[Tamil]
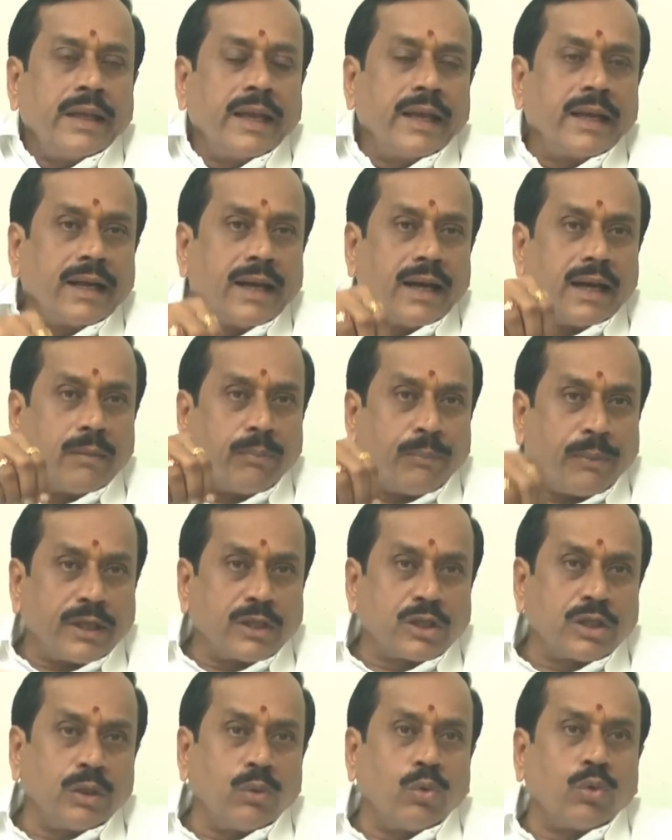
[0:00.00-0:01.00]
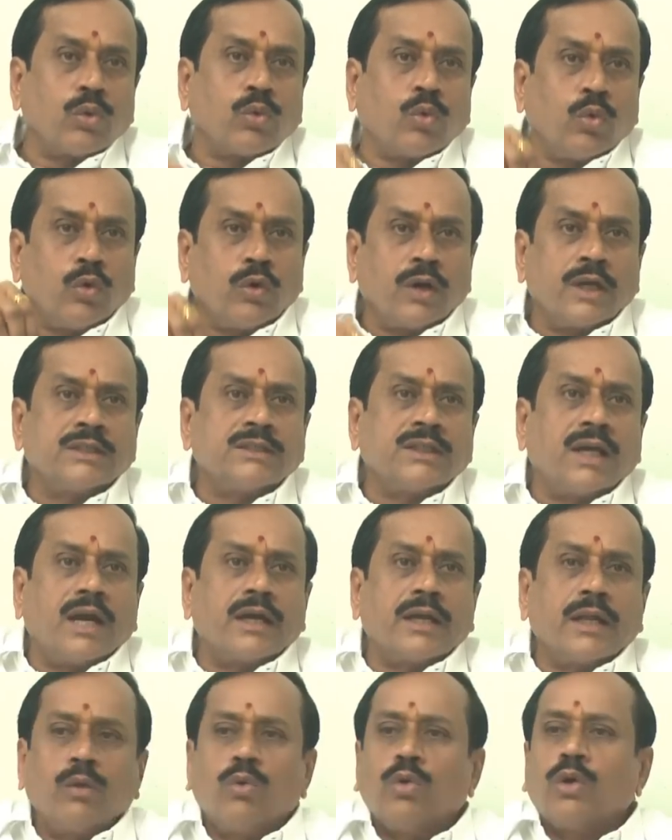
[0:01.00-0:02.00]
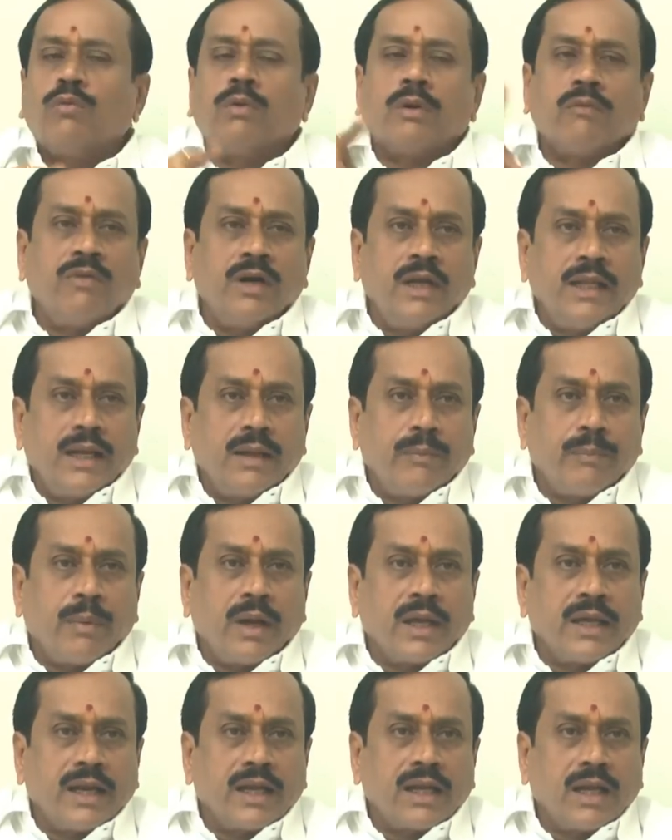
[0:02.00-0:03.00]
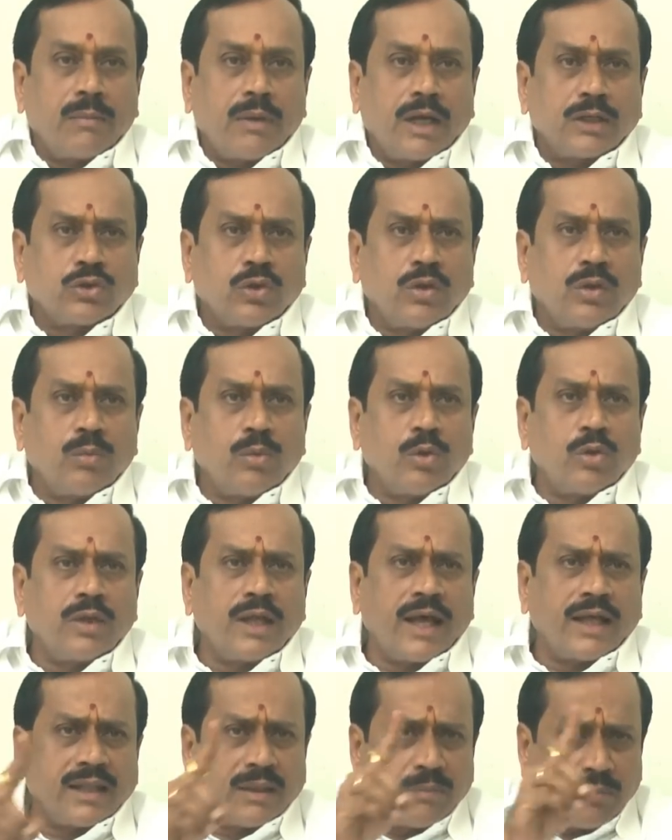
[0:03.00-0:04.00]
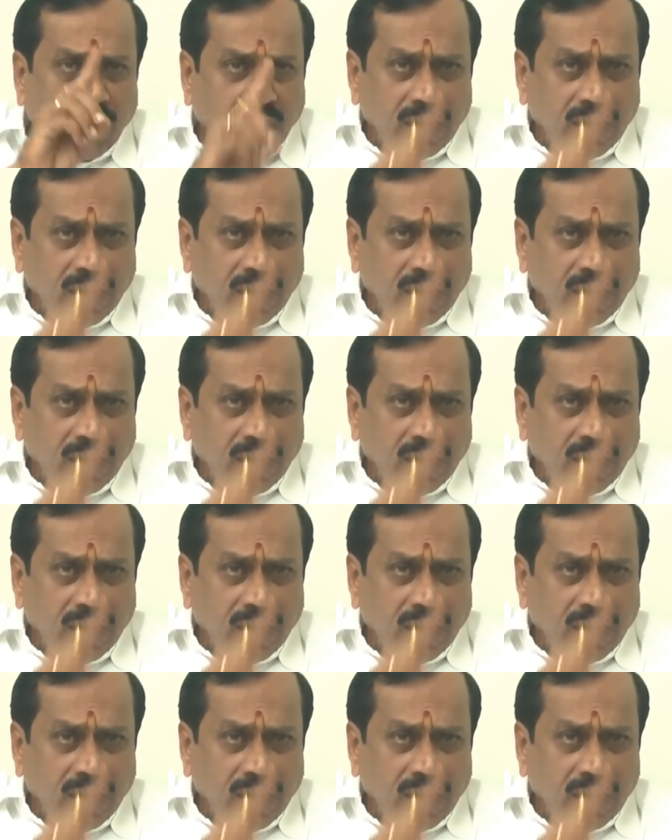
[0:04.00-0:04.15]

எங்களை பற்றி ஒரு குற்றச்சாட்டை ஒருவர் வெளியில் பகிரங்கமாக சொல்லும்பொழுது அதை